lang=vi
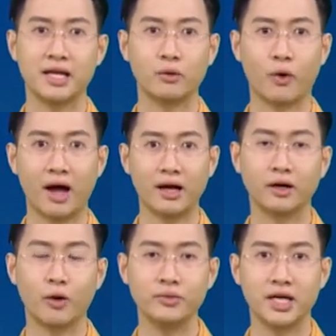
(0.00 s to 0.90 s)
Thời gian
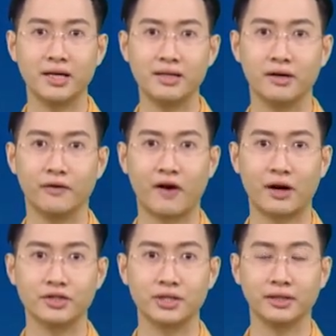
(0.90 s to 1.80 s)
qua, không chỉ dựa
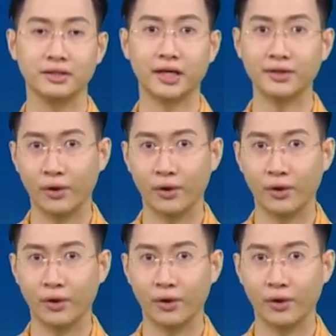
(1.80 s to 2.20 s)
vào sự